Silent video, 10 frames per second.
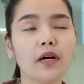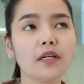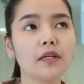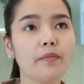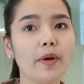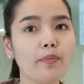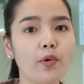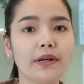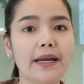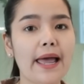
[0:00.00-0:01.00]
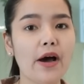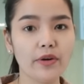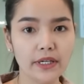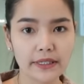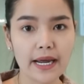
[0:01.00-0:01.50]
ก็คือไม่ปวดแล้ว
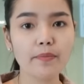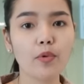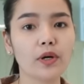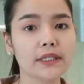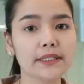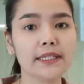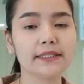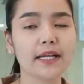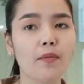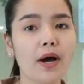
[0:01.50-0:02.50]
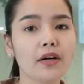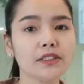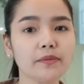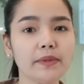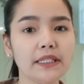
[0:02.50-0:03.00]
เดินได้ปกติ แต่ว่า
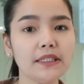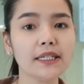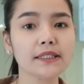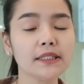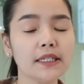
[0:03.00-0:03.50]
ก็จะมีเลือด